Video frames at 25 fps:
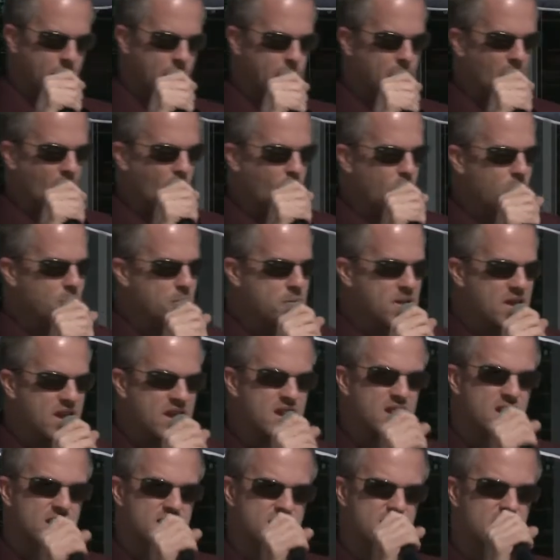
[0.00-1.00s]
Im
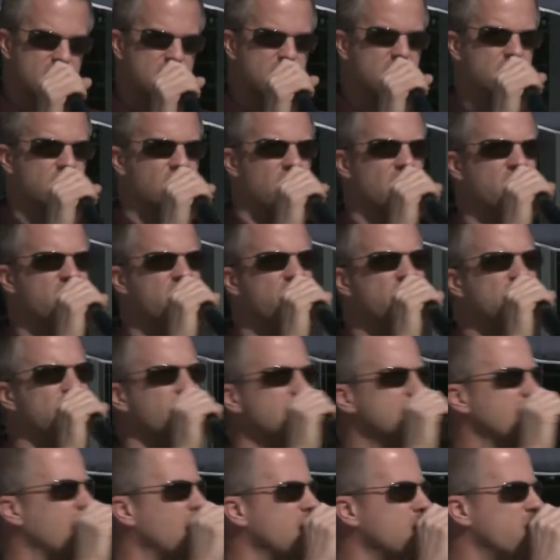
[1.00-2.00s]
Augenblick sind deutsche
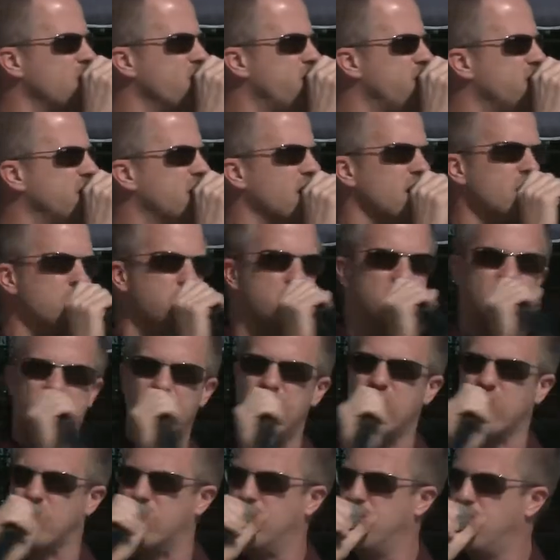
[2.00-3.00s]
Soldaten wieder im
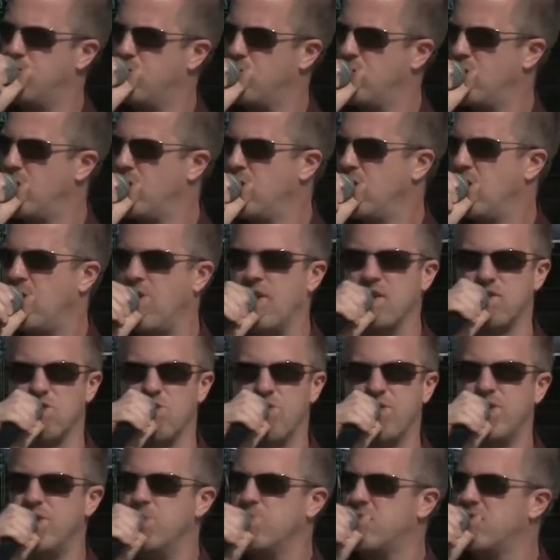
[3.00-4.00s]
Krieg.
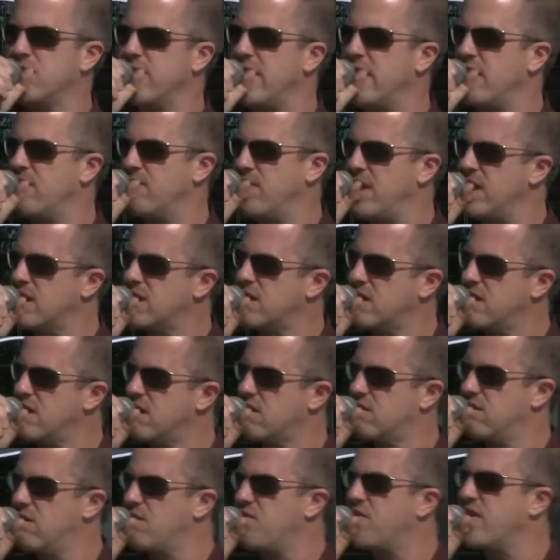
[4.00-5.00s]
Also wie im Zweiten
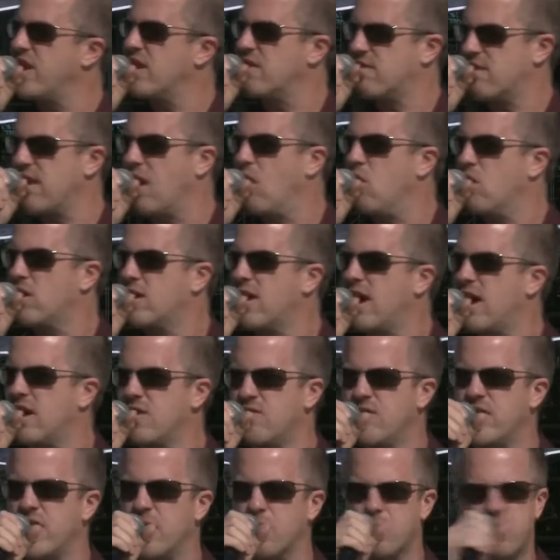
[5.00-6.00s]
Weltkrieg sind wir jetzt auch
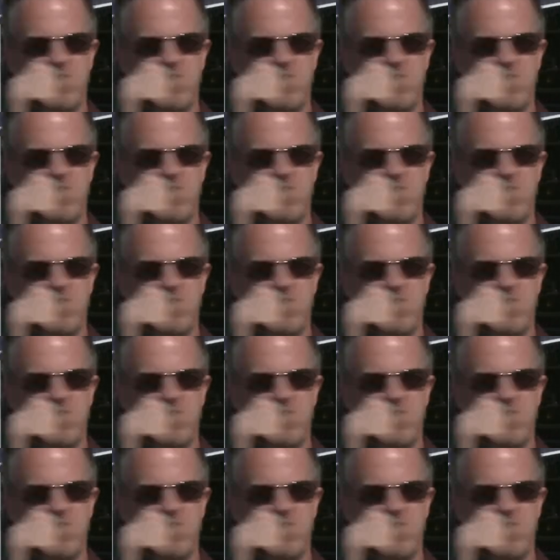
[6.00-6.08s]
gerade wieder